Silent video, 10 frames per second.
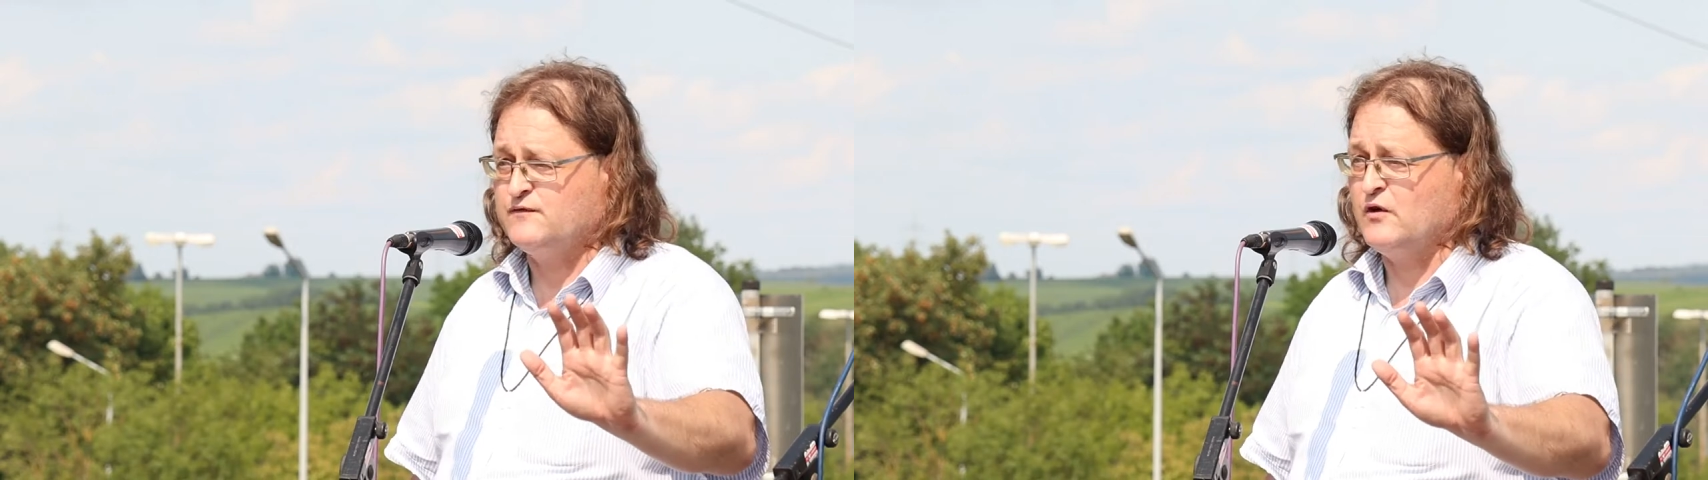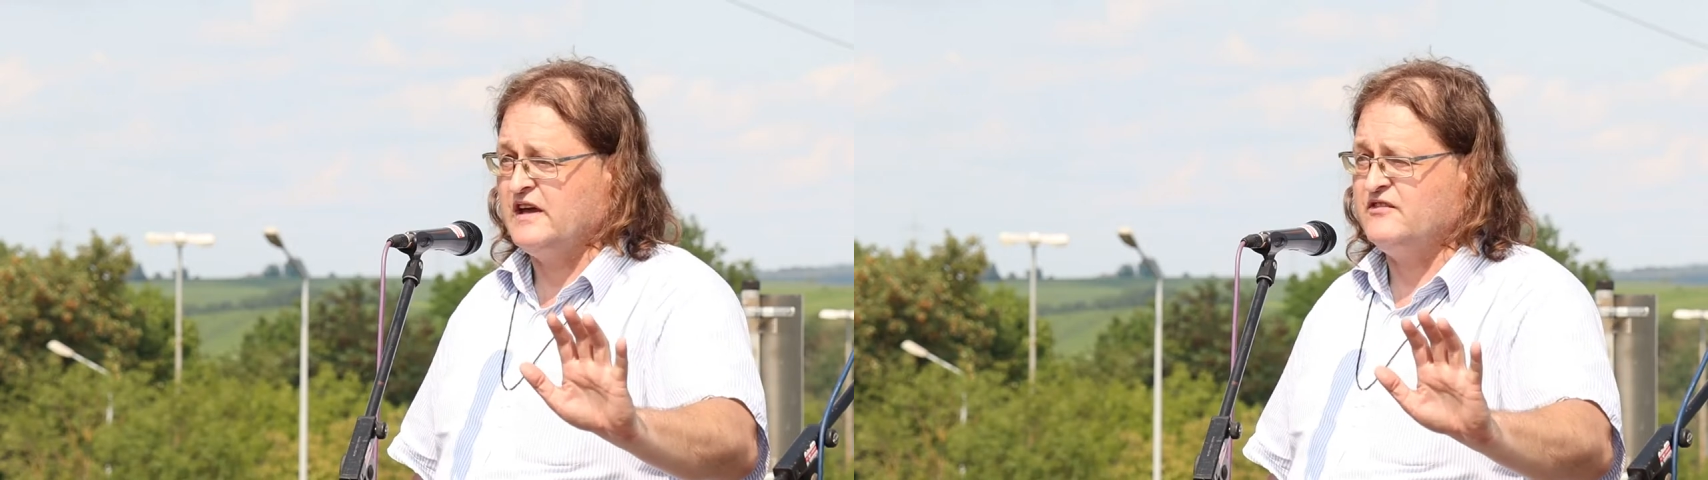ist
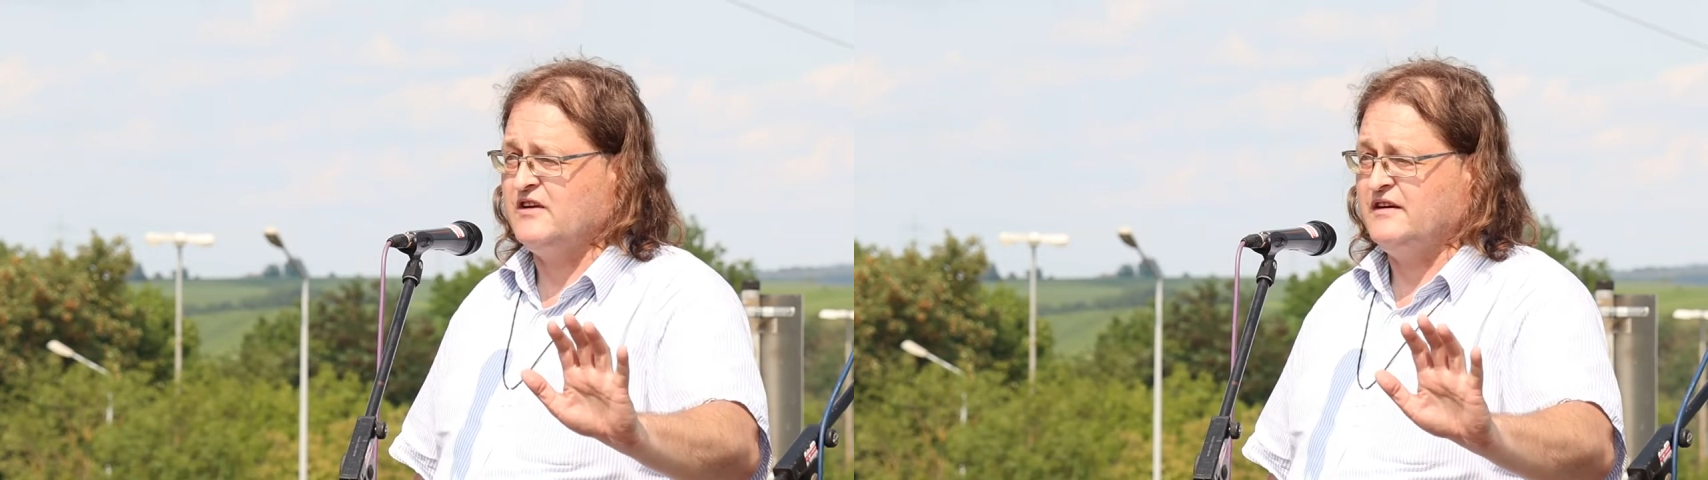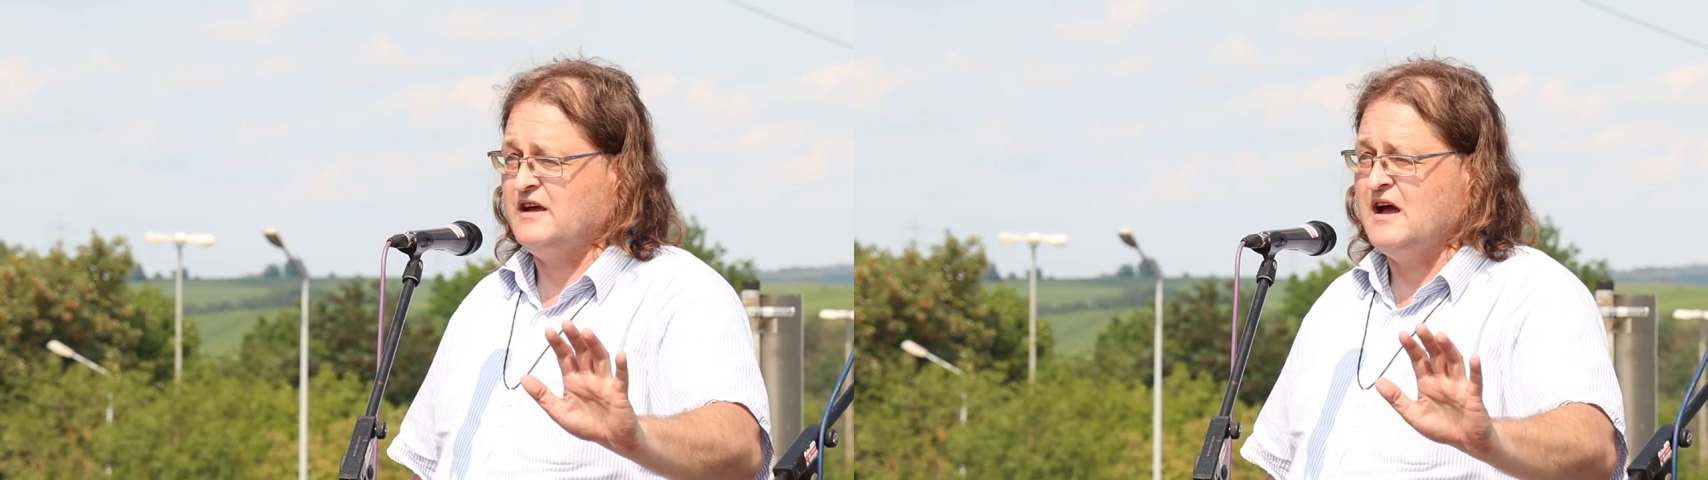von
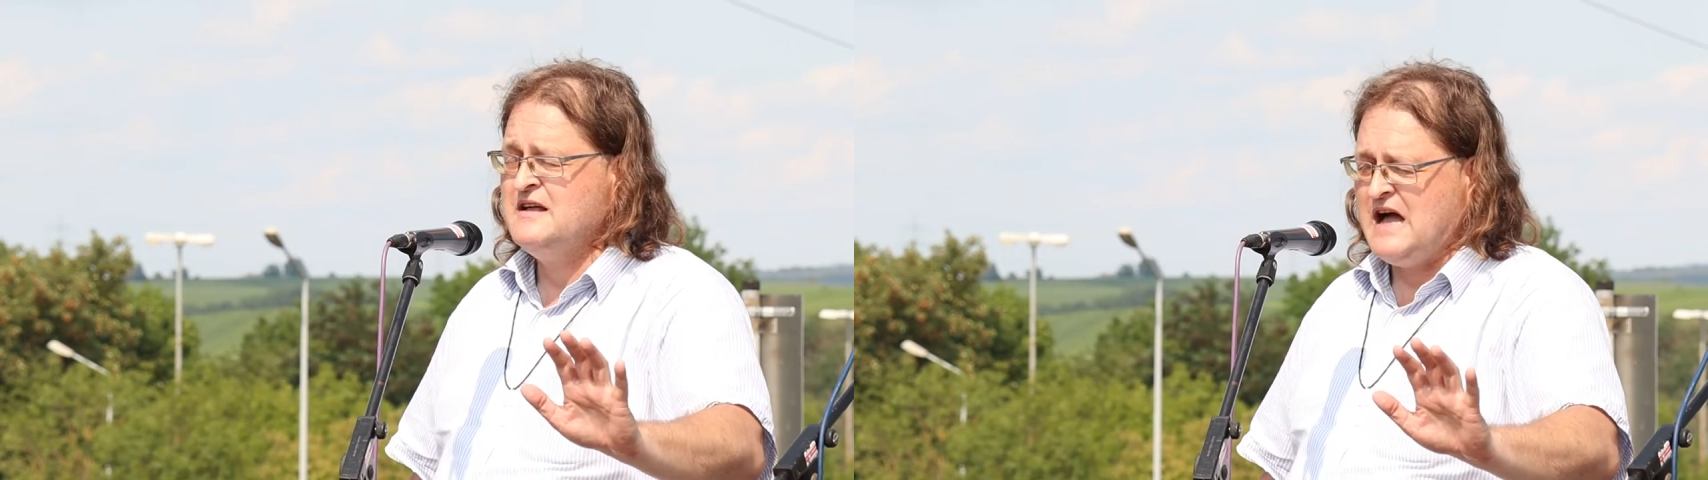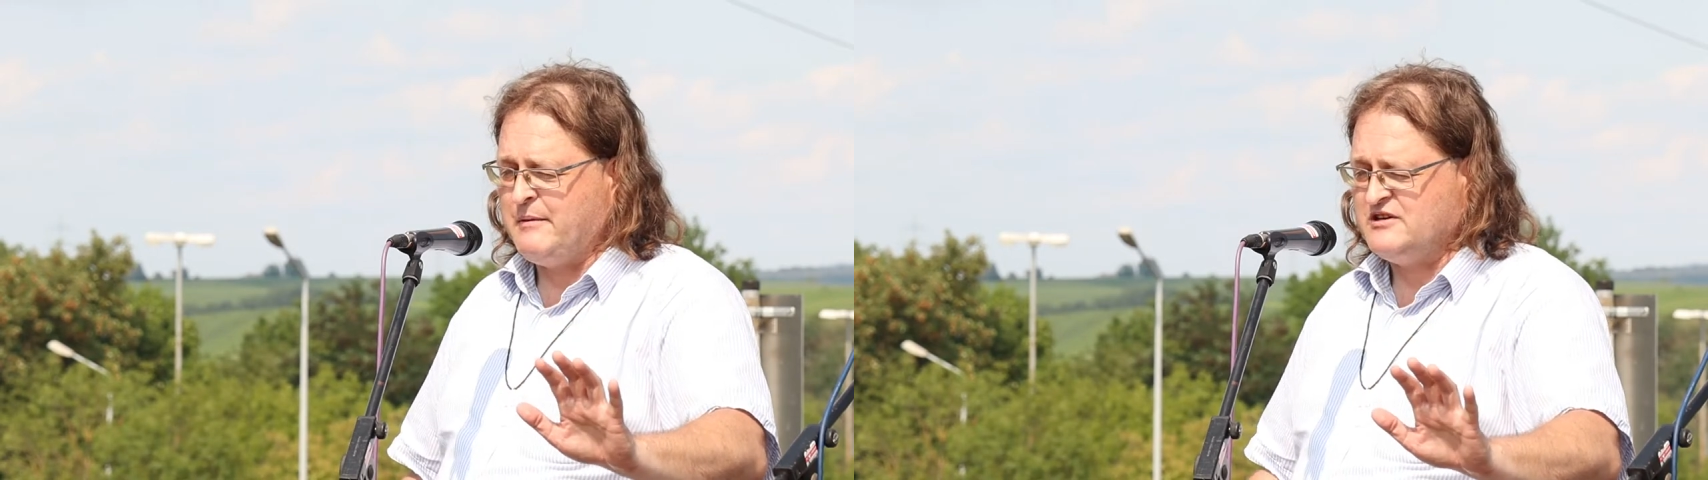gestern, ja,
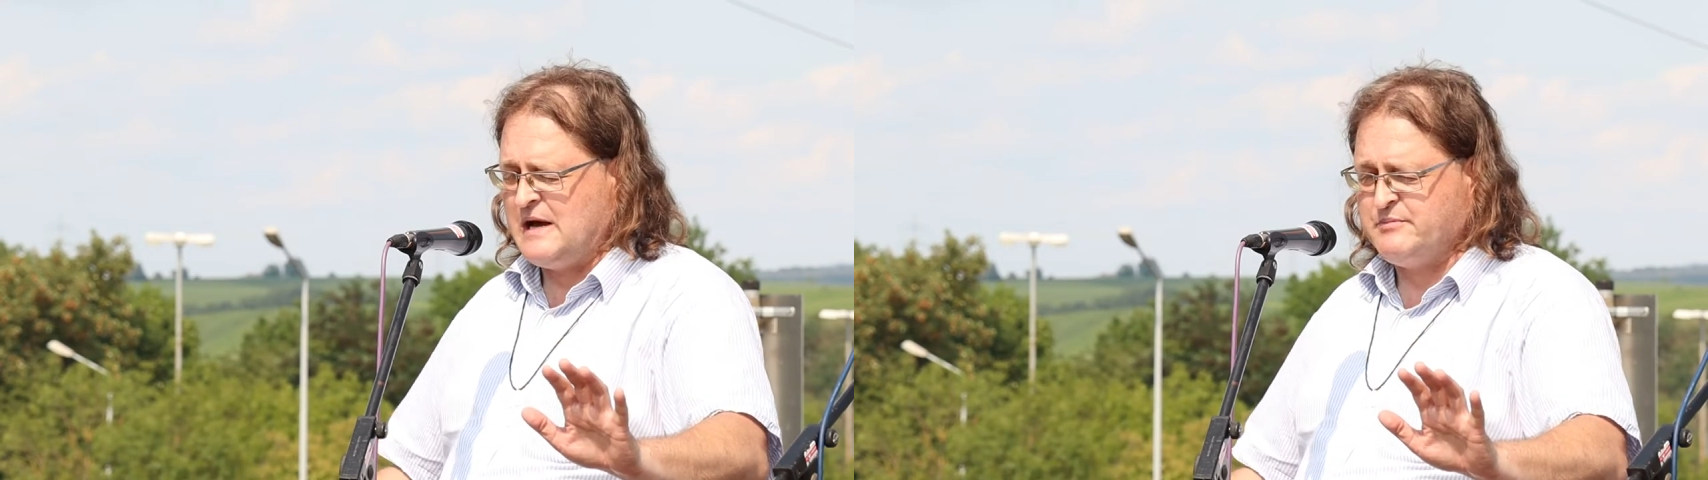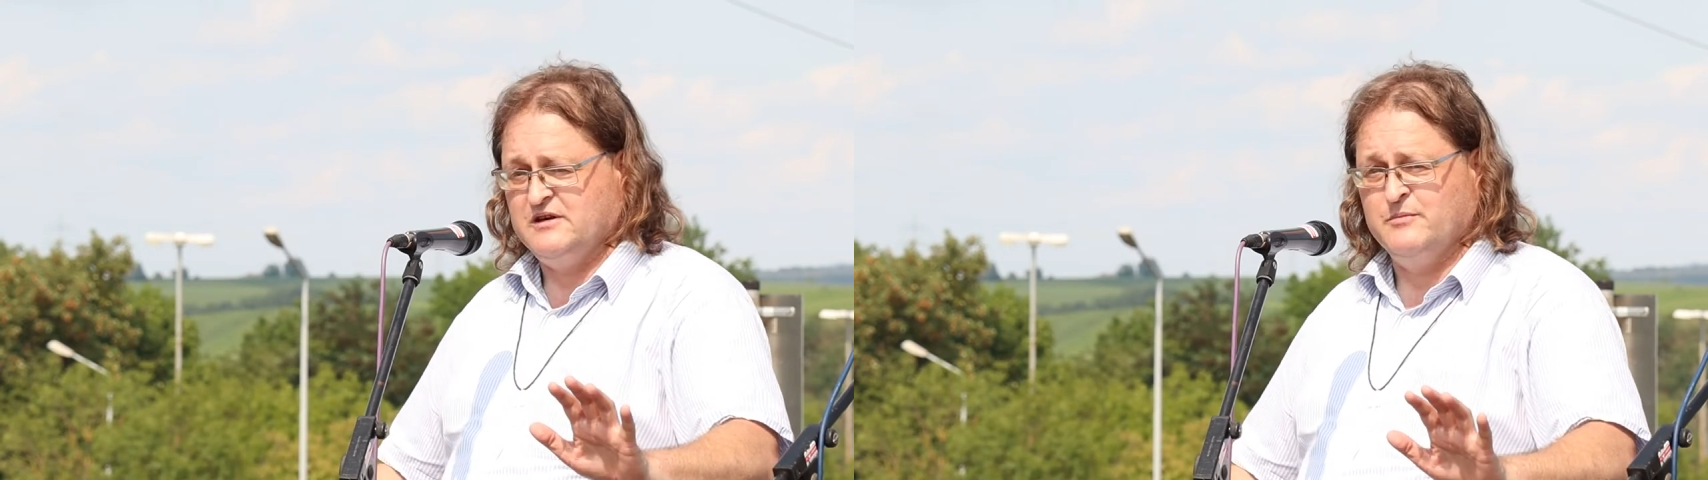aber ich
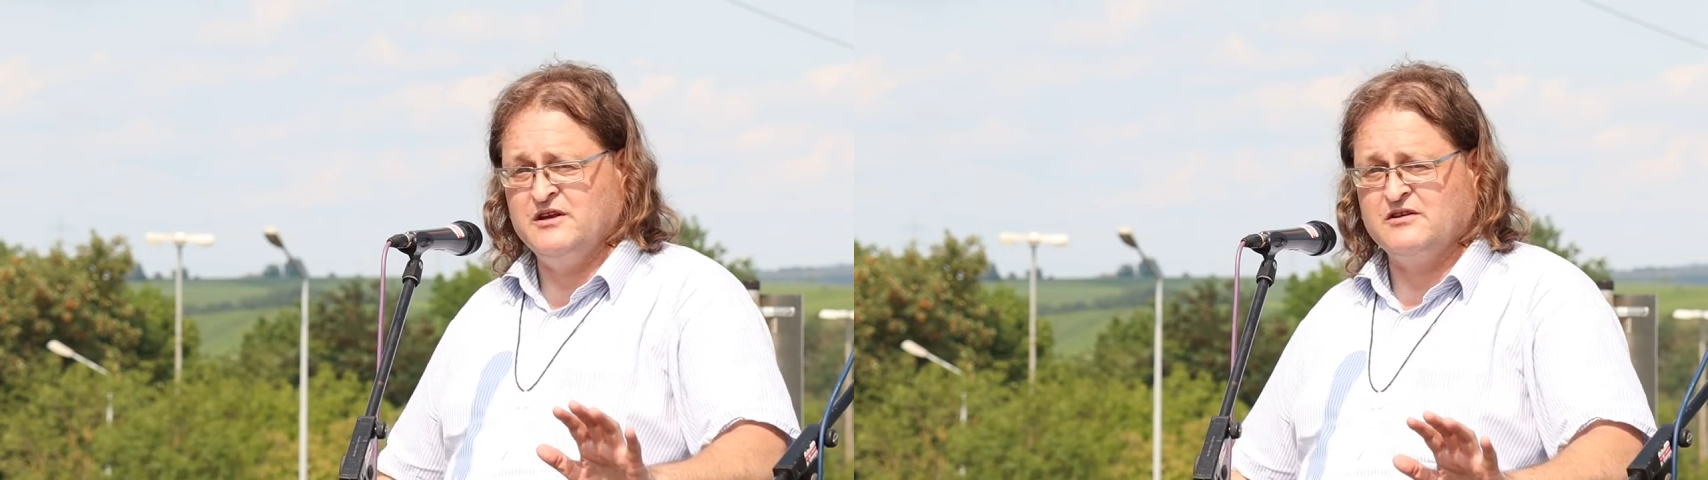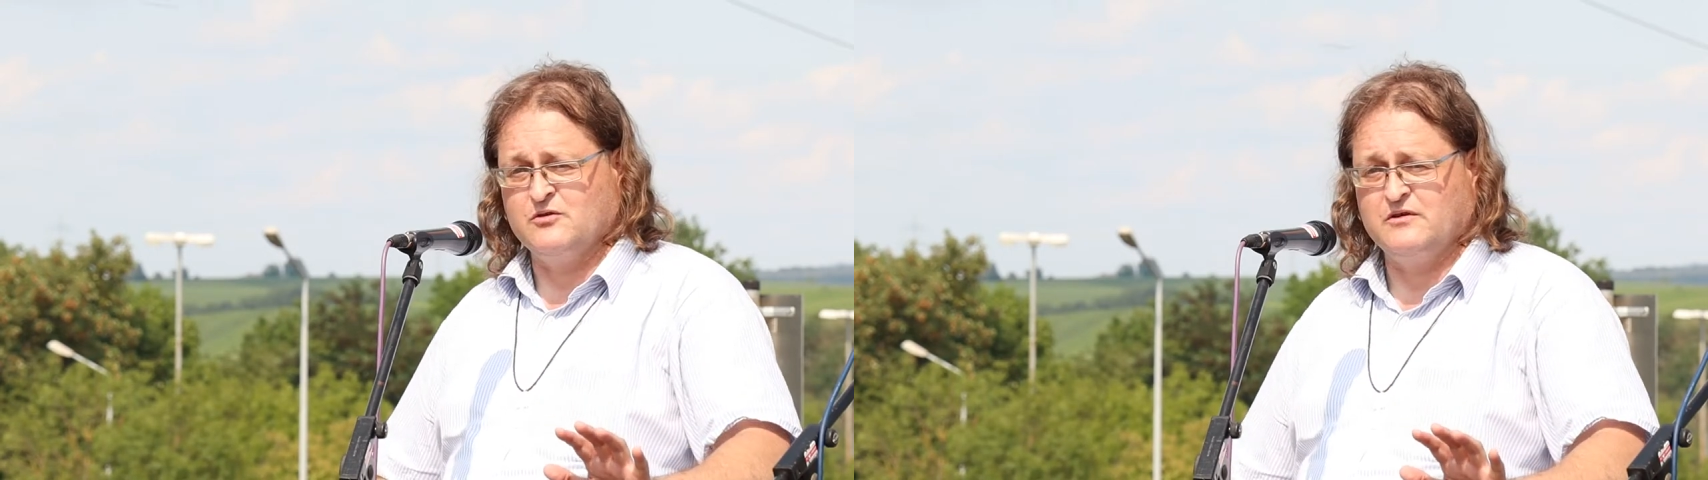habe ihnen
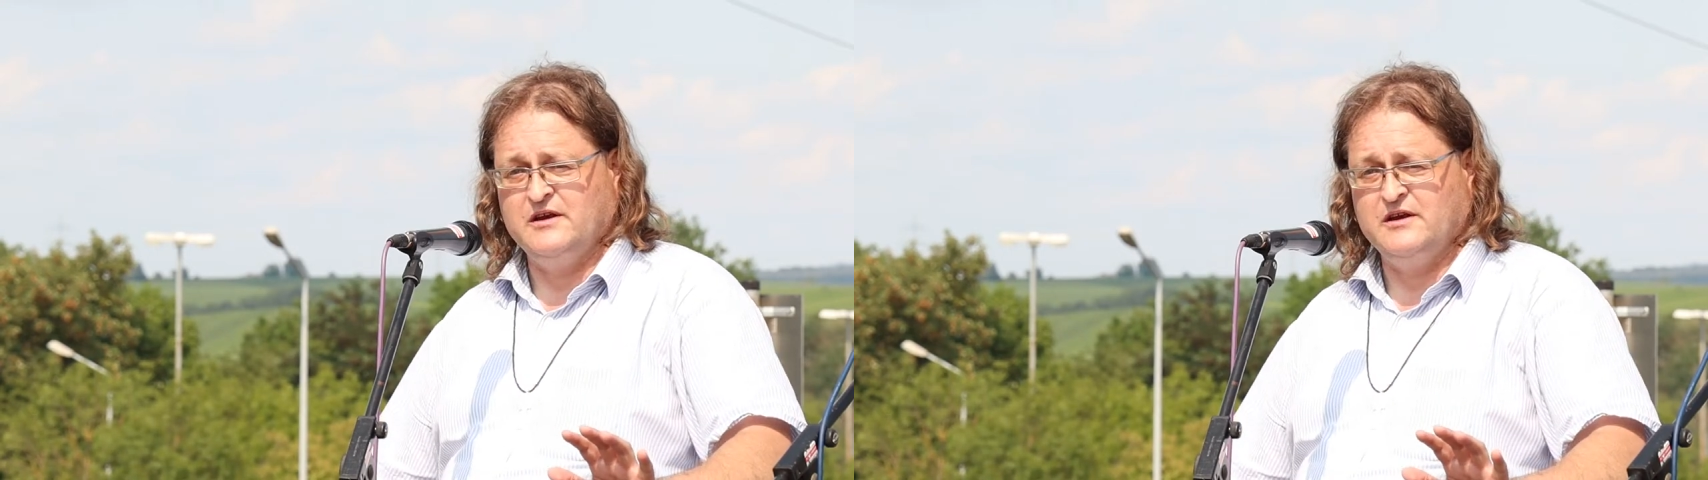hinten,